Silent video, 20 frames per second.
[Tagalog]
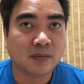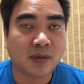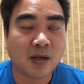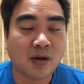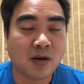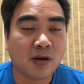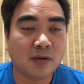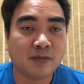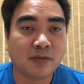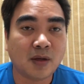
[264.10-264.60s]

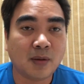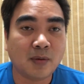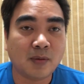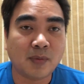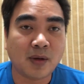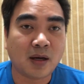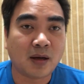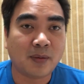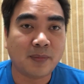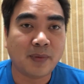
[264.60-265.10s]
mga OFW,
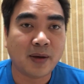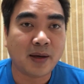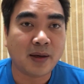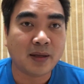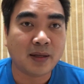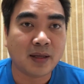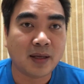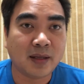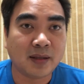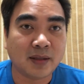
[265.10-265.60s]
mga
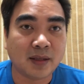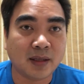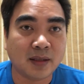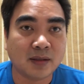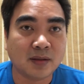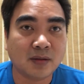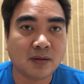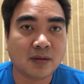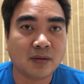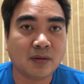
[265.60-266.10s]
kabayan natin,
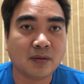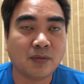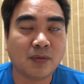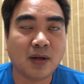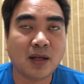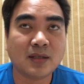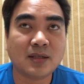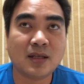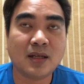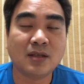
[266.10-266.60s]

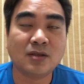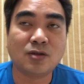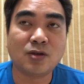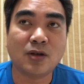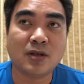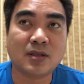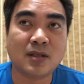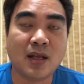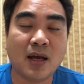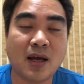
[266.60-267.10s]
wala silang
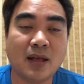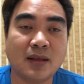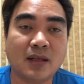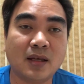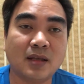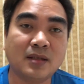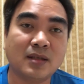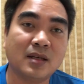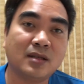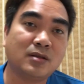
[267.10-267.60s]
choice
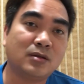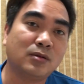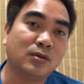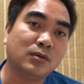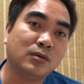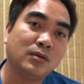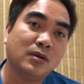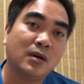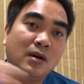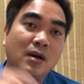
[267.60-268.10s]
dati just
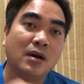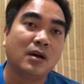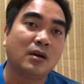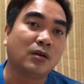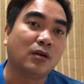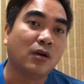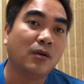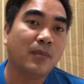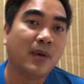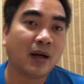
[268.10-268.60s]
to
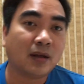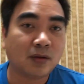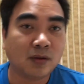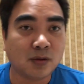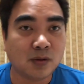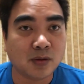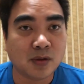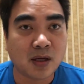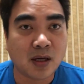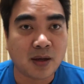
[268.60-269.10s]
go back
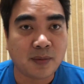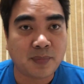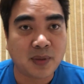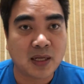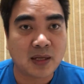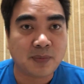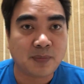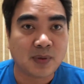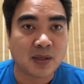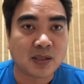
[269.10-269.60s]
to uh,
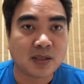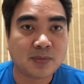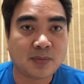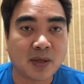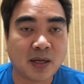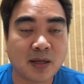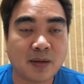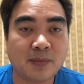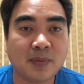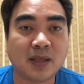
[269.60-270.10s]
Philippines
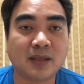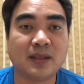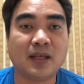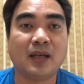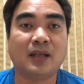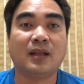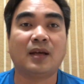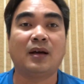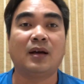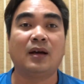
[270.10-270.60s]
para
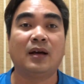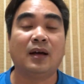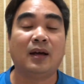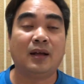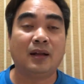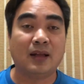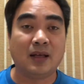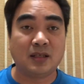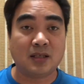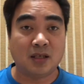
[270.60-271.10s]
mag-take ng
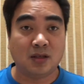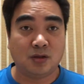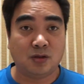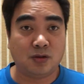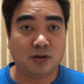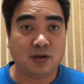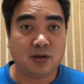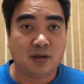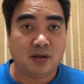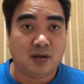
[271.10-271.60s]
uh,
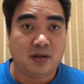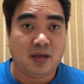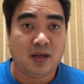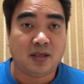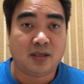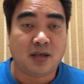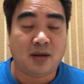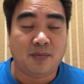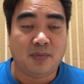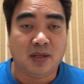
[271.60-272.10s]
licensure
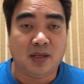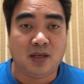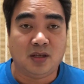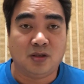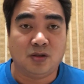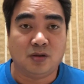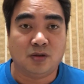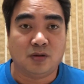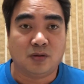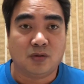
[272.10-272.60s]

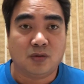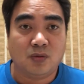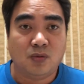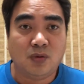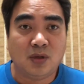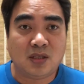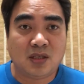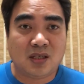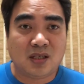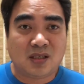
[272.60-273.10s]
examination
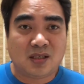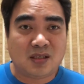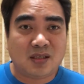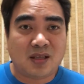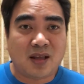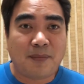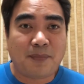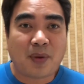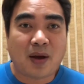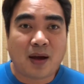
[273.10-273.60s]
which
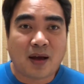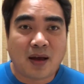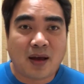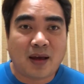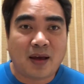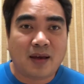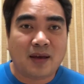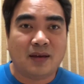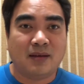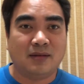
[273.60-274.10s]
is
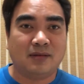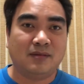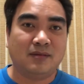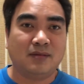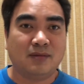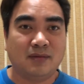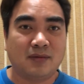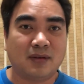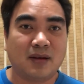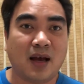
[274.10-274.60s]
napaka
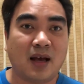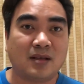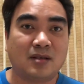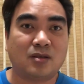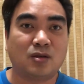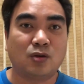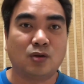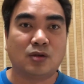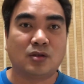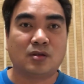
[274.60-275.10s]

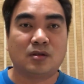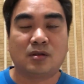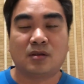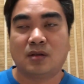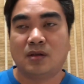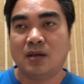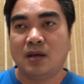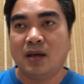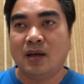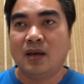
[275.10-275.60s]

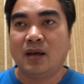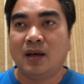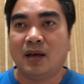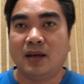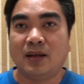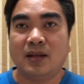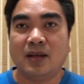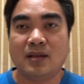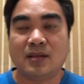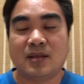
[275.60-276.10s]
gastos
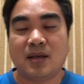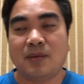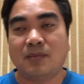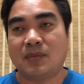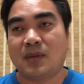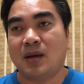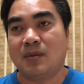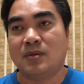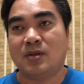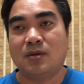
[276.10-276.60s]
and then
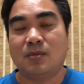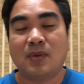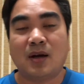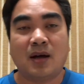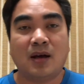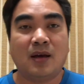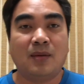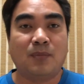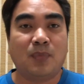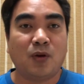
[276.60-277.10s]
sometimes yung
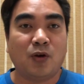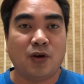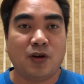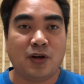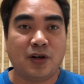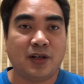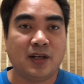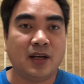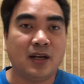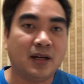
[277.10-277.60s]
mga
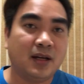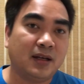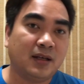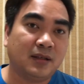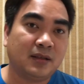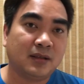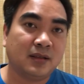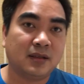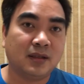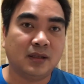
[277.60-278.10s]
employer nila
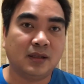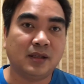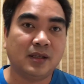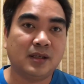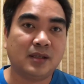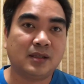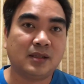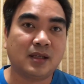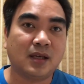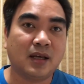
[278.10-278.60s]

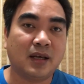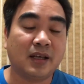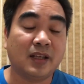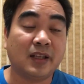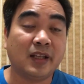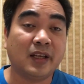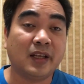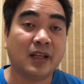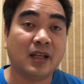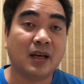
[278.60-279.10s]
is uh,
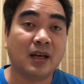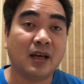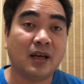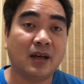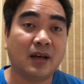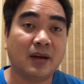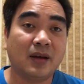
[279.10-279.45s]
hindi na